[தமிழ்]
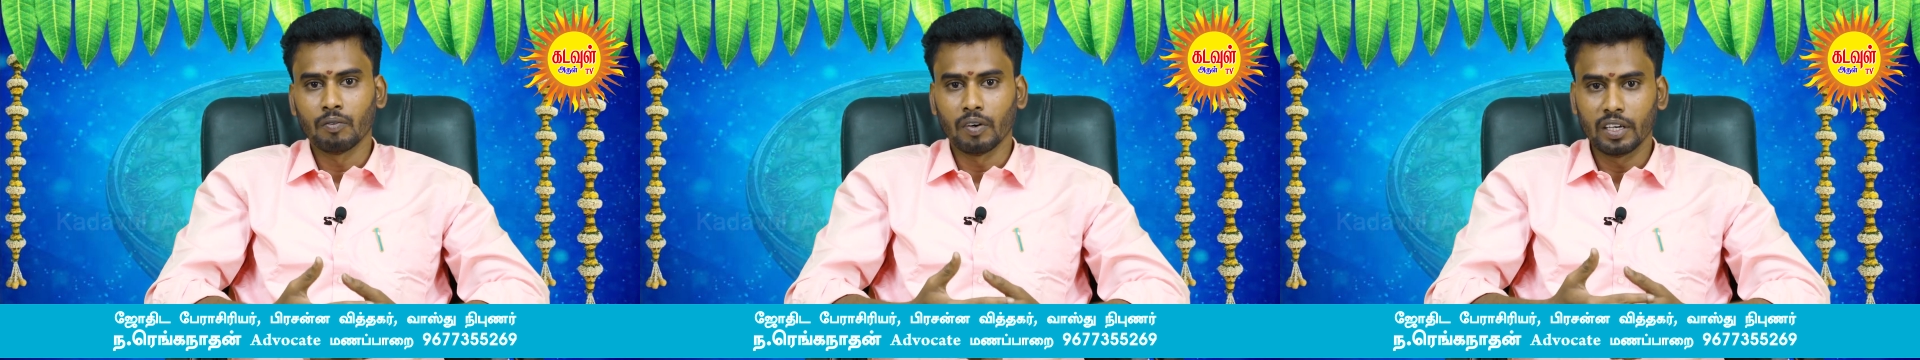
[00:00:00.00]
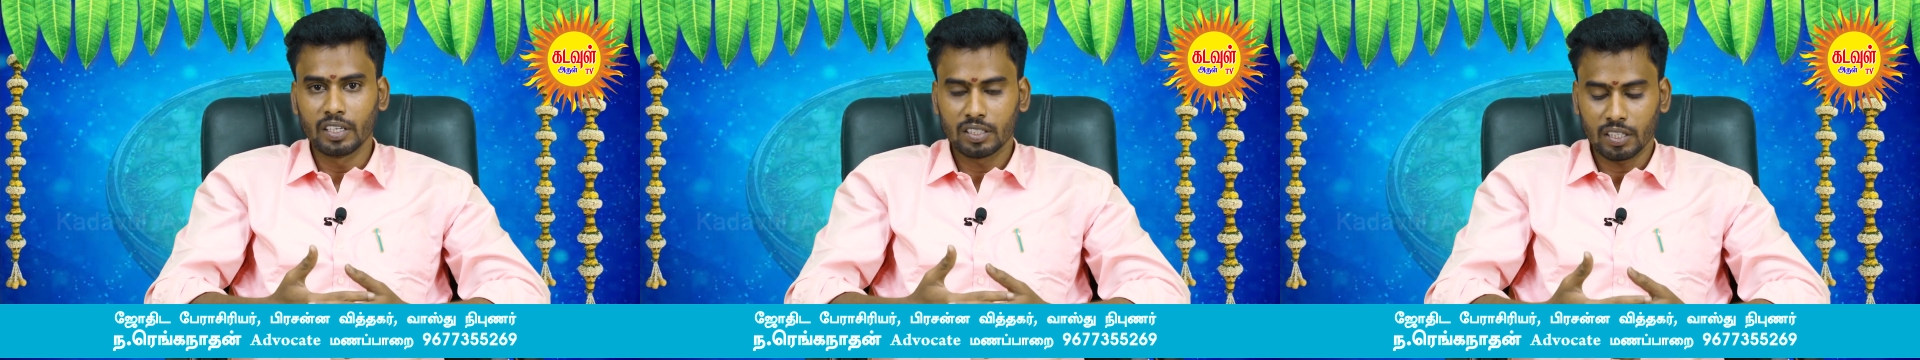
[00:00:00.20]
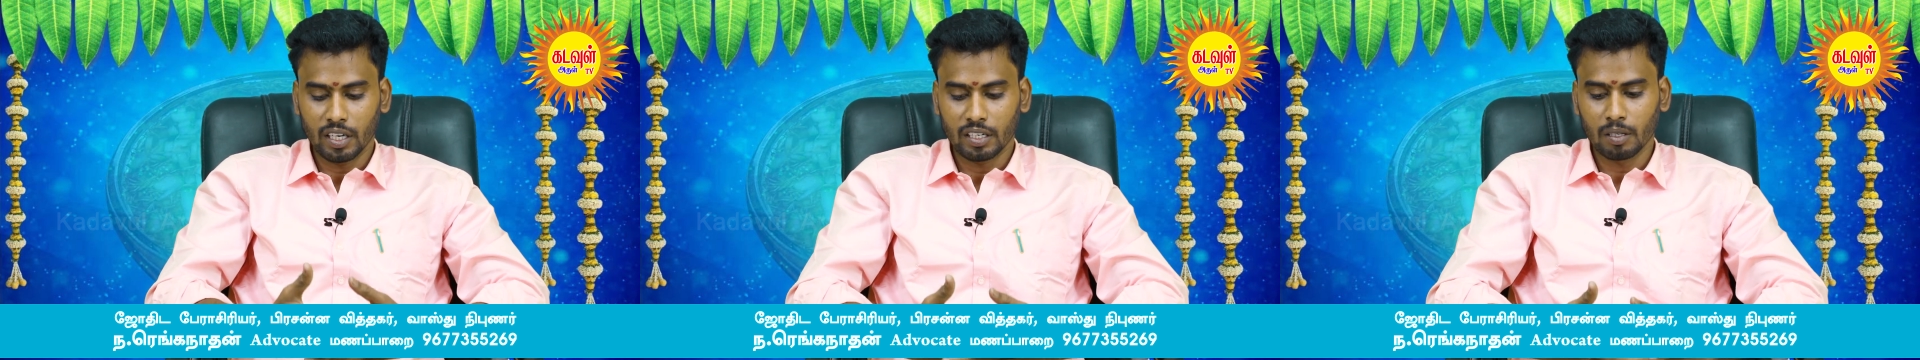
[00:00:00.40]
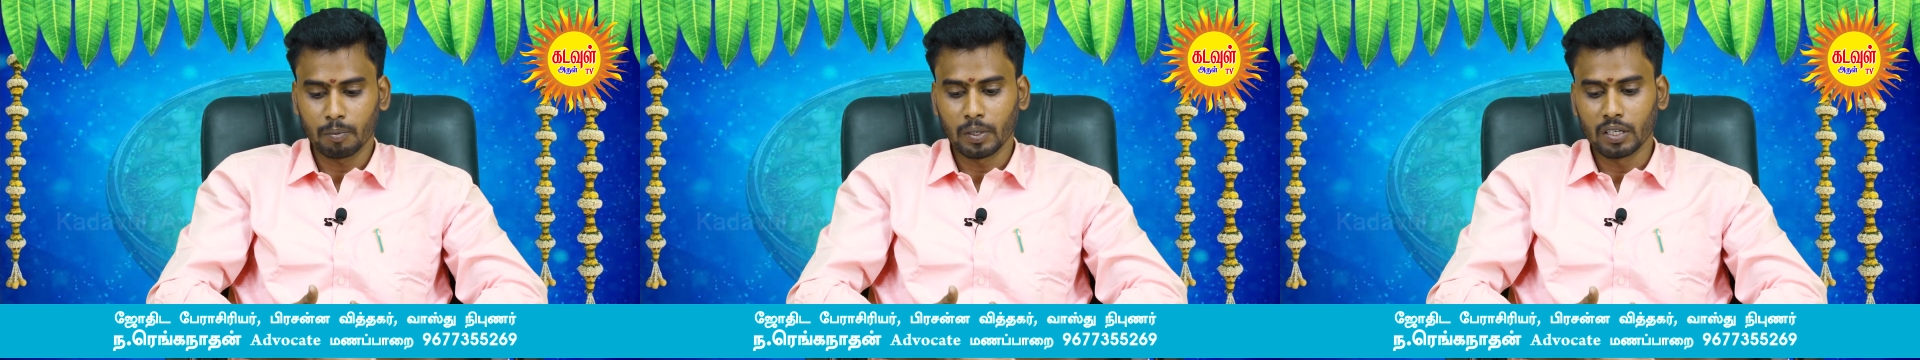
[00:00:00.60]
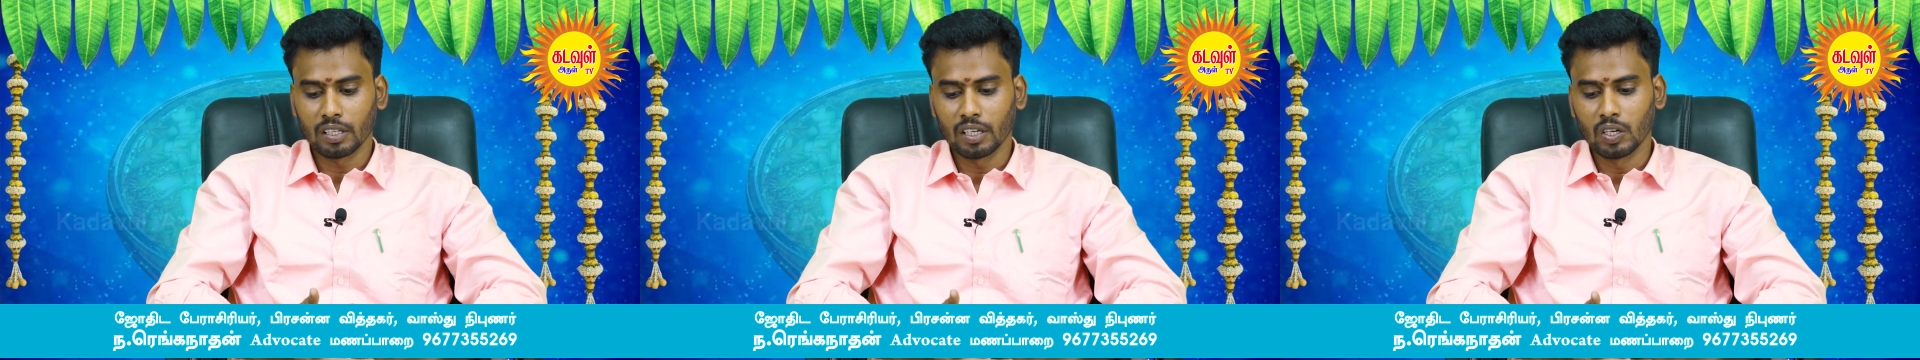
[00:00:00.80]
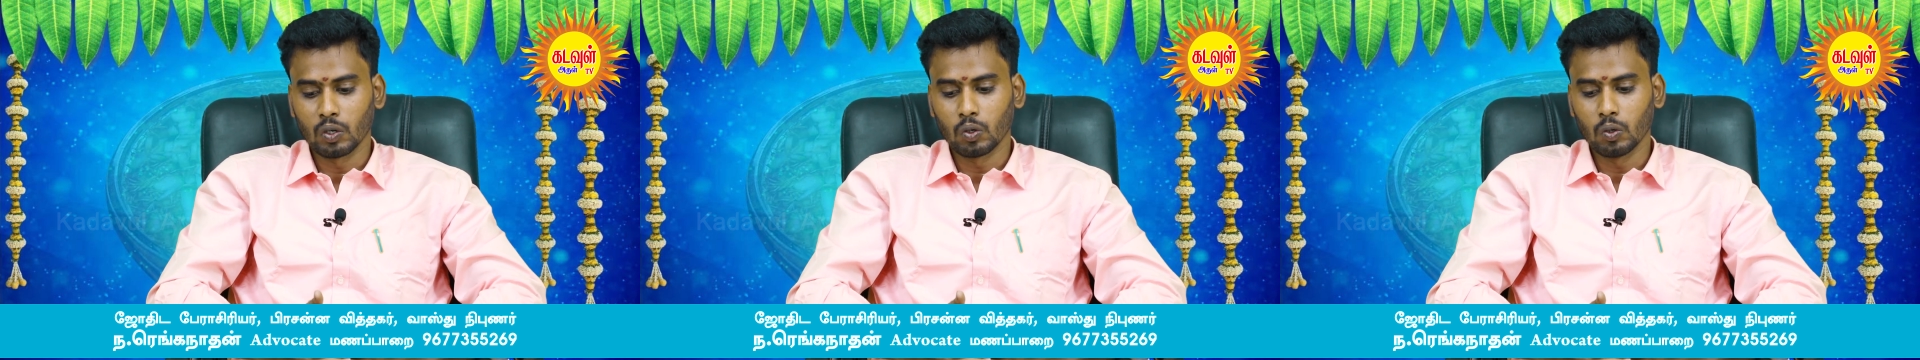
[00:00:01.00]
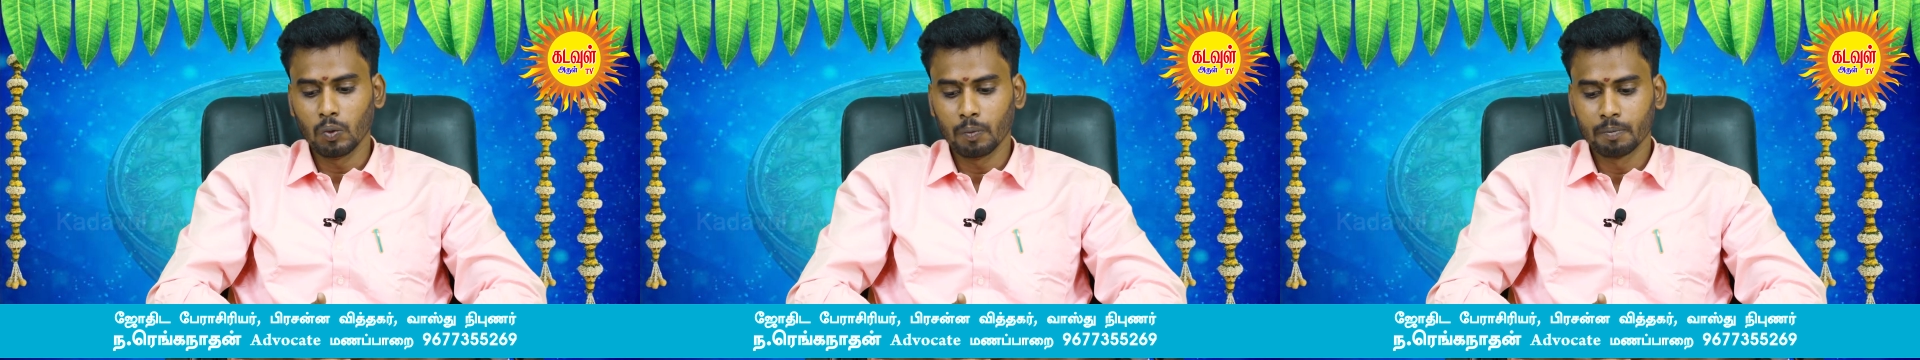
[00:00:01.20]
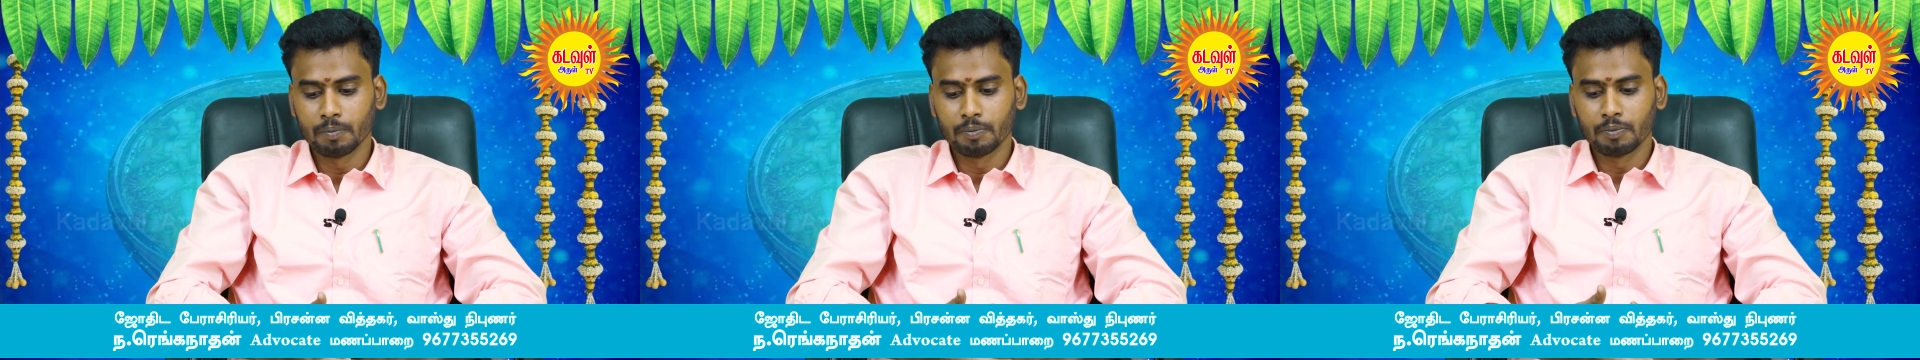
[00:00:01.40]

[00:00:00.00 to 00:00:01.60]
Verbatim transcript: வயிறு சார்ந்த பகுதிகளுக்கும்